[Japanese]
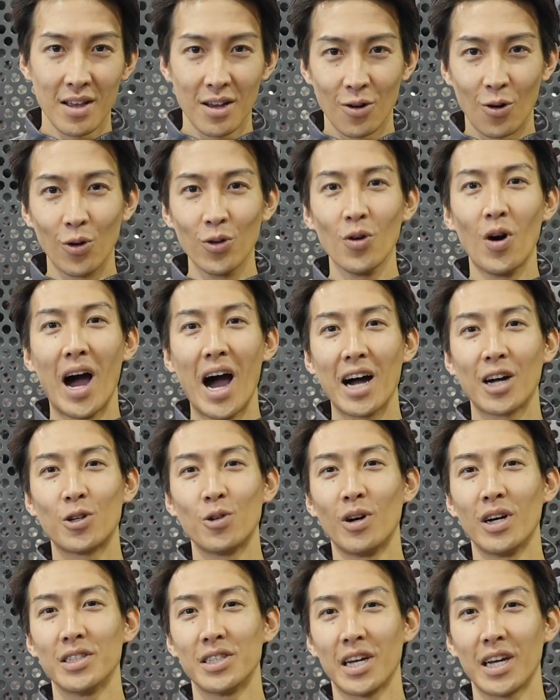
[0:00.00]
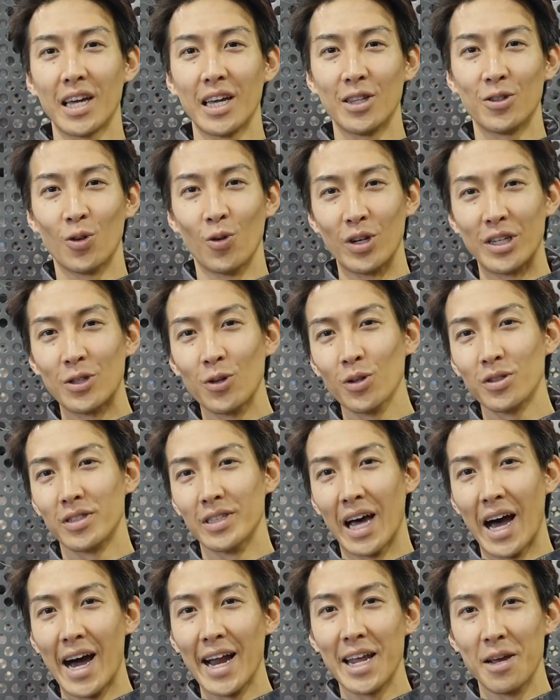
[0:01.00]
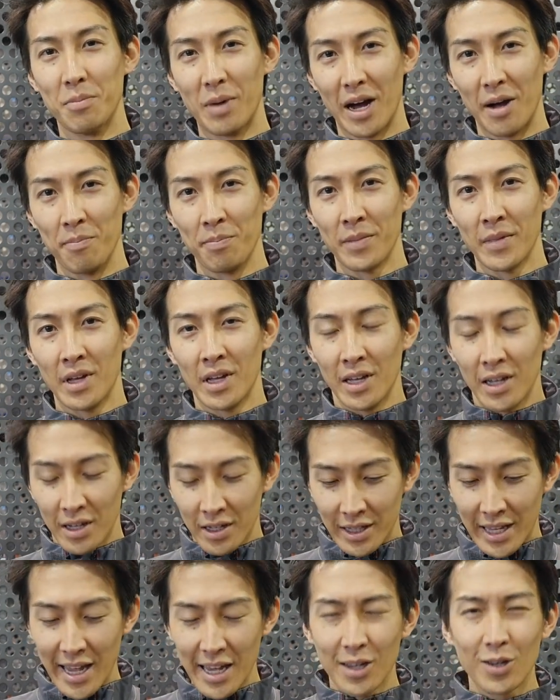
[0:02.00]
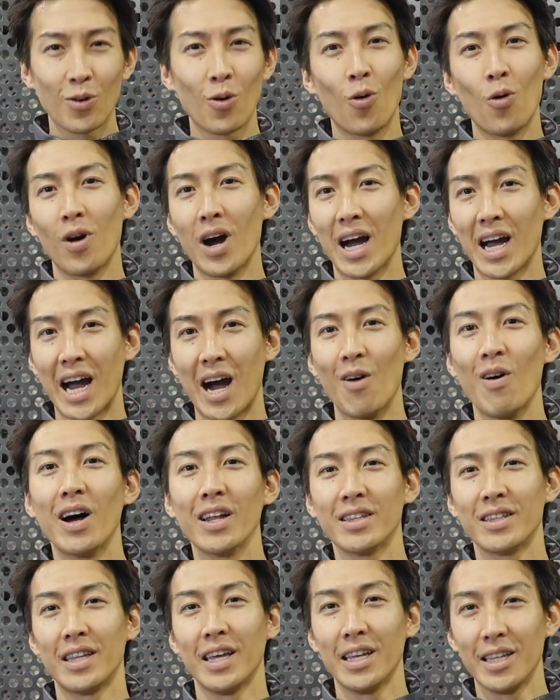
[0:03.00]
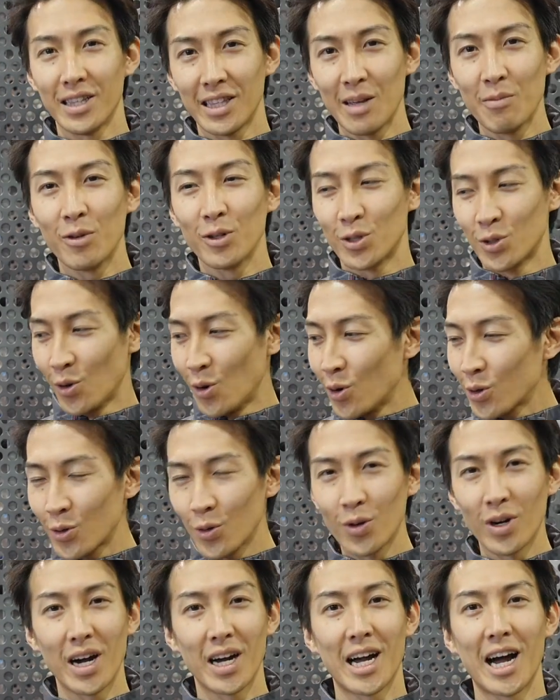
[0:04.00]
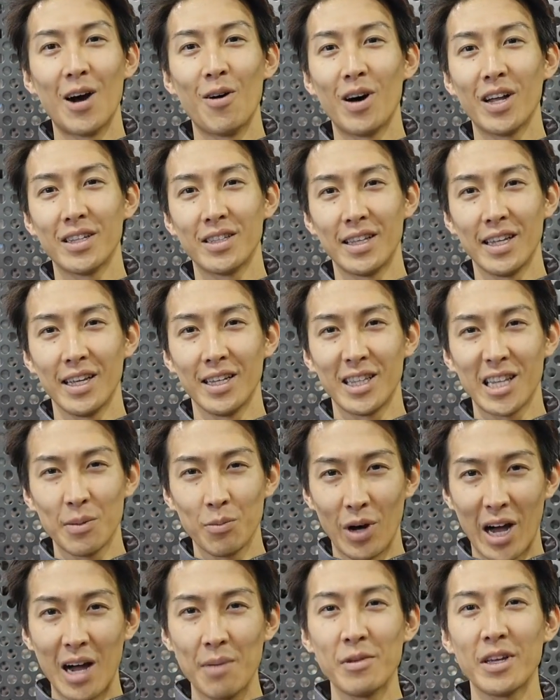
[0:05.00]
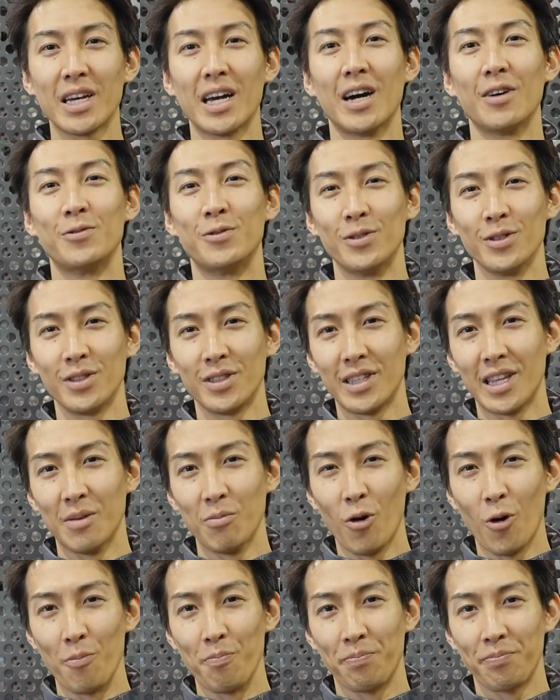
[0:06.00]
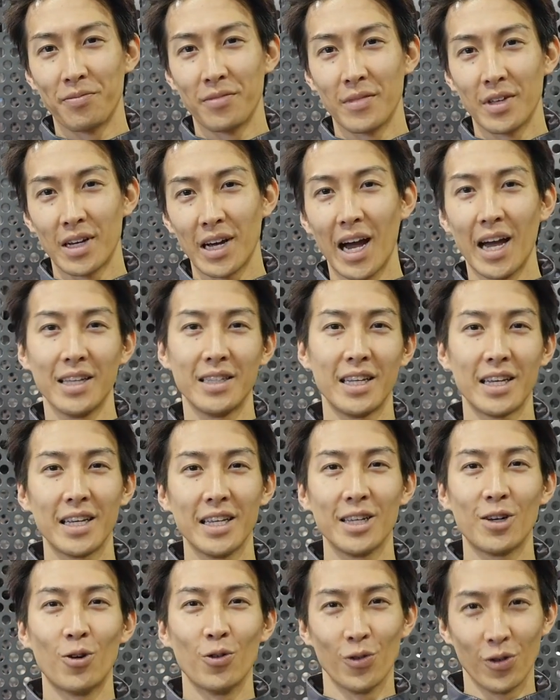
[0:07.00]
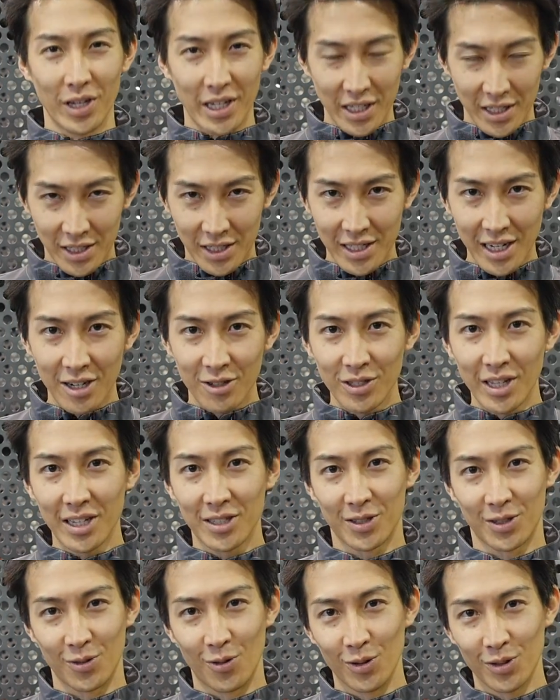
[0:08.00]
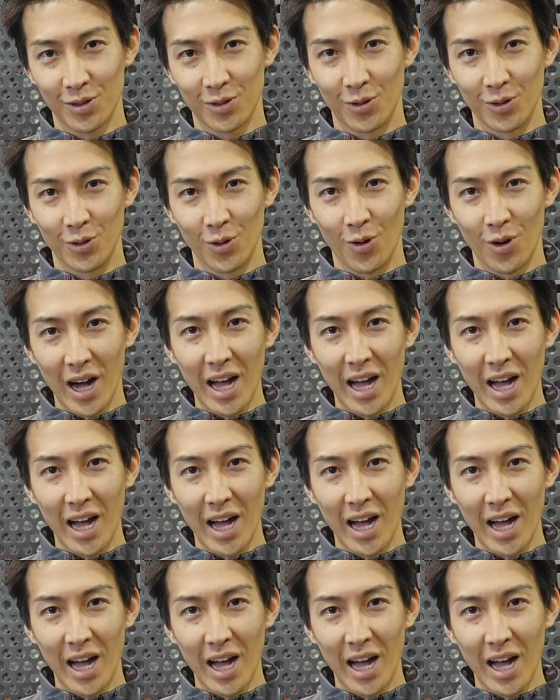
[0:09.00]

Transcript: このアクアジャケット一つあれば天候が変わっていっても状況が変わっていっても雨が降っても快適にこの一着で過ごすこと